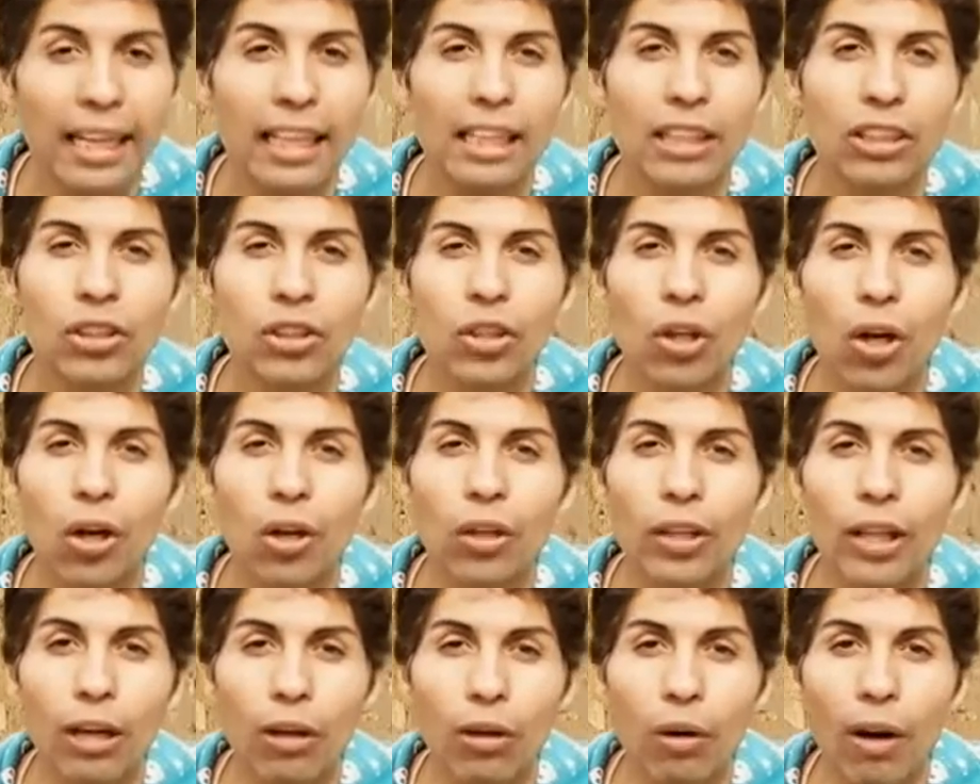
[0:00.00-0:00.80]
y
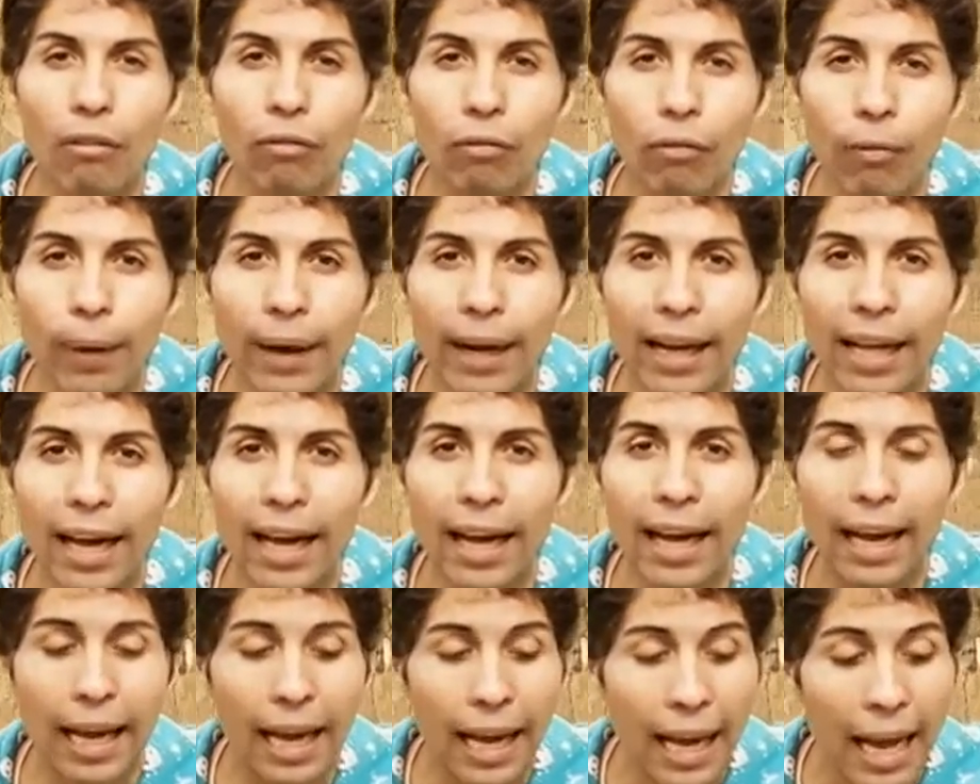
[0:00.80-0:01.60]
solo dejó
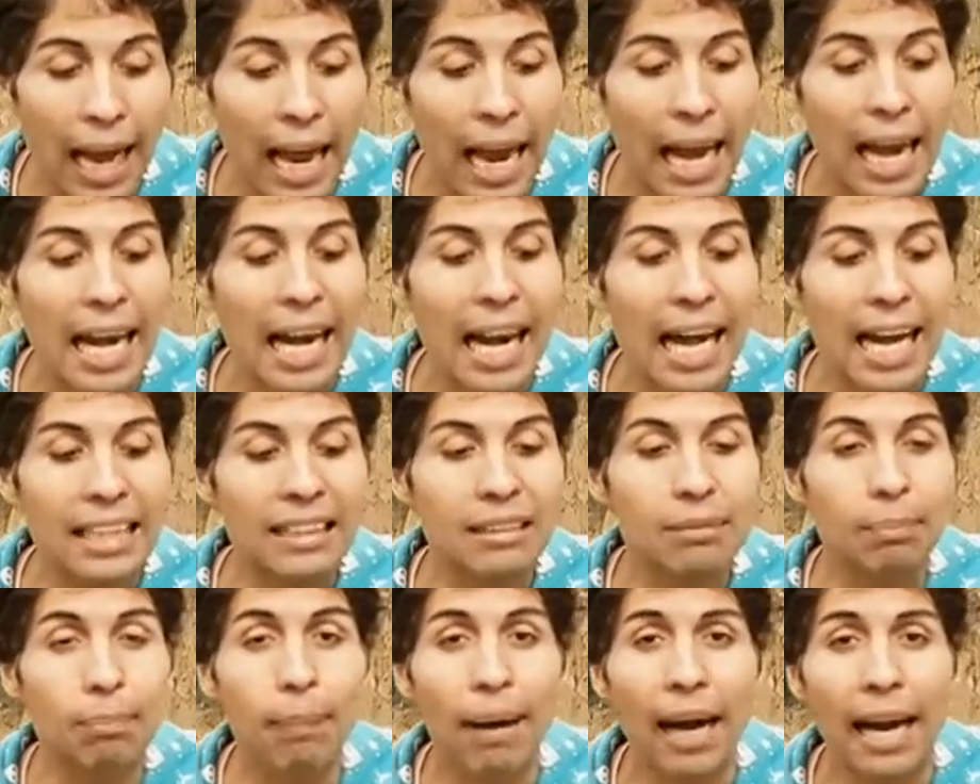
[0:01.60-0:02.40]
afuera
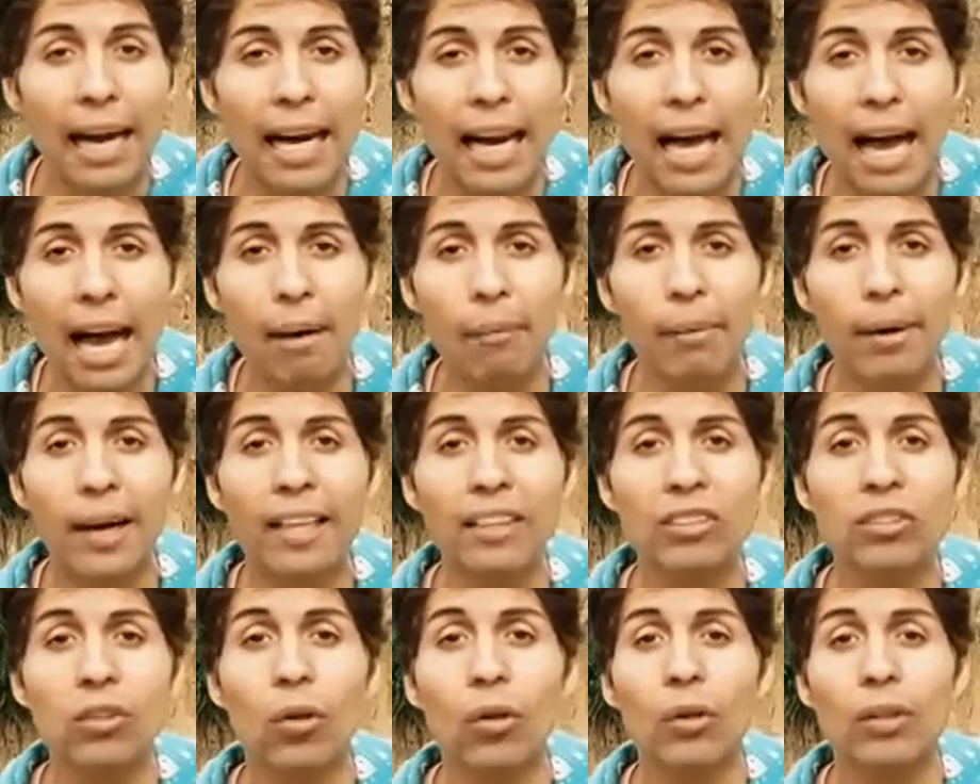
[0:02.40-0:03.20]
las
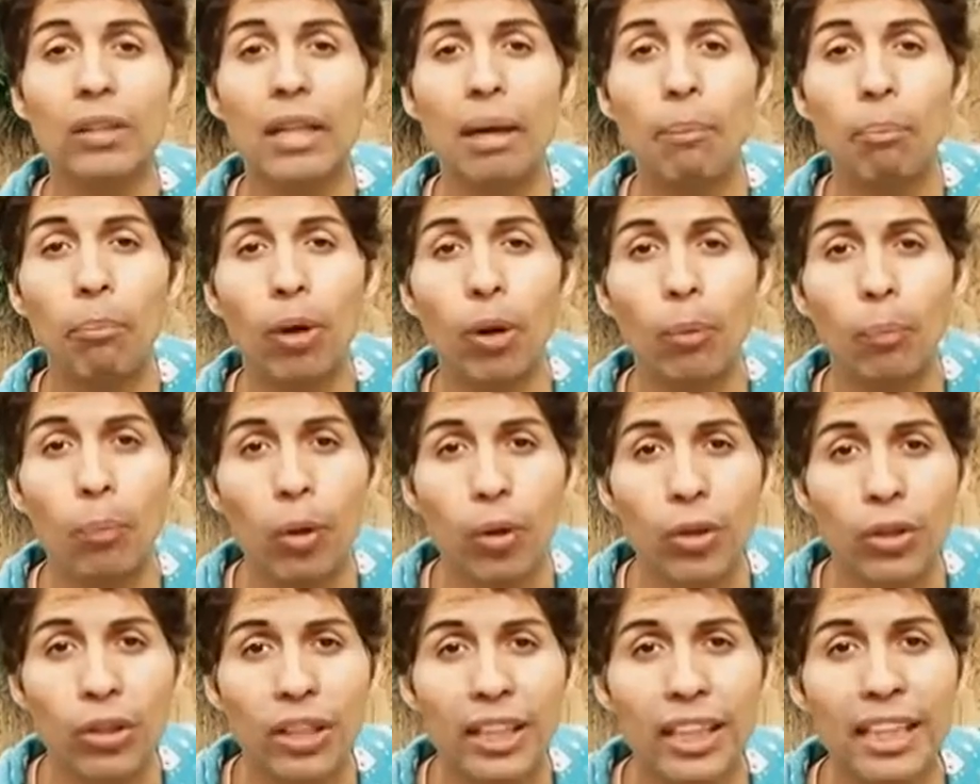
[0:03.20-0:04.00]
palabras con que
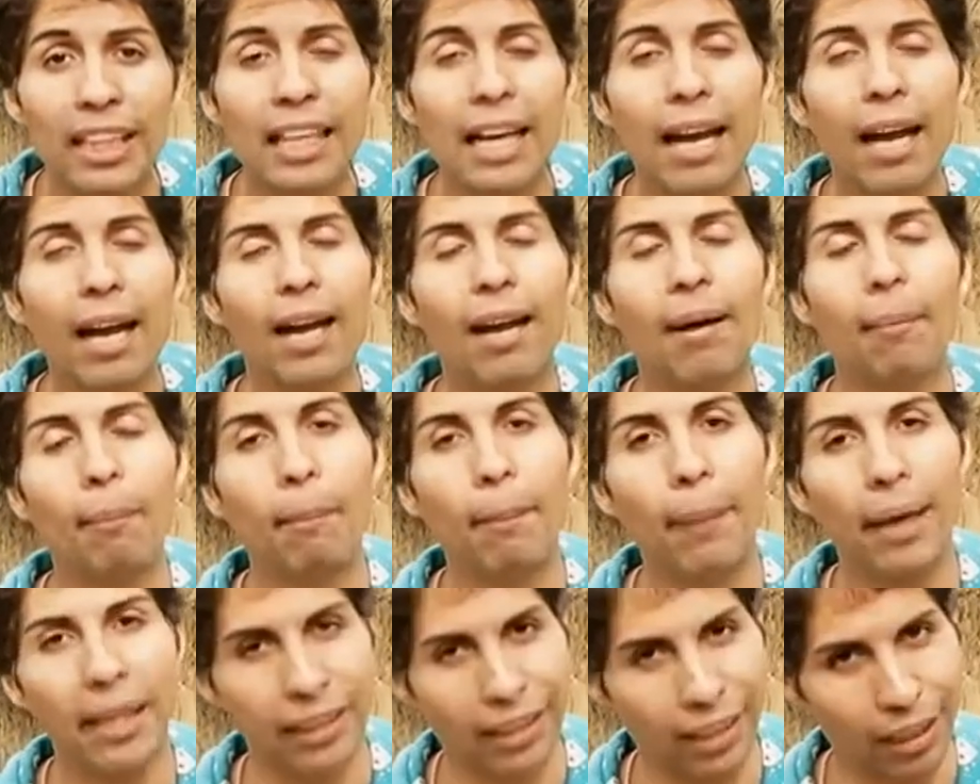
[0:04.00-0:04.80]
propondría
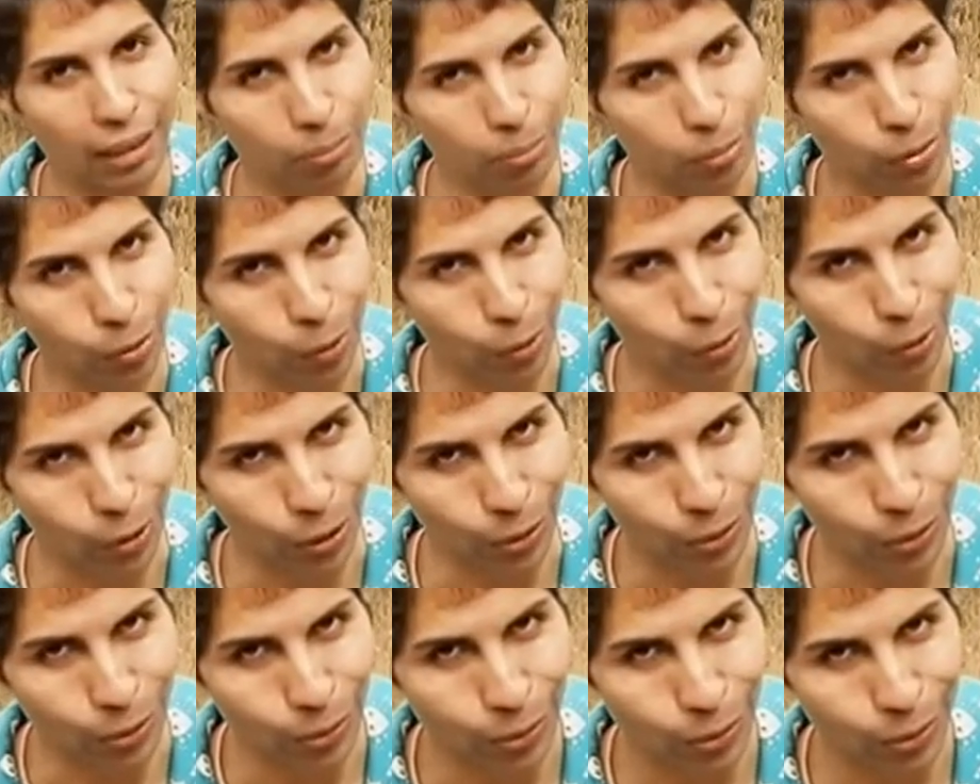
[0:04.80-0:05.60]

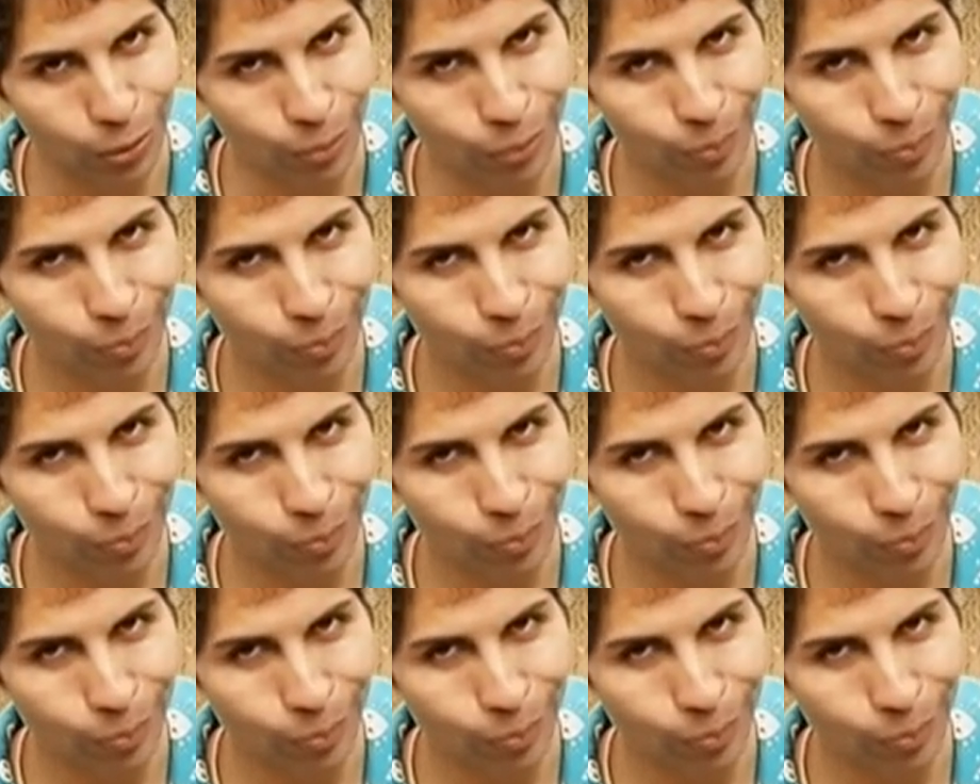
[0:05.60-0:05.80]
matrimonio.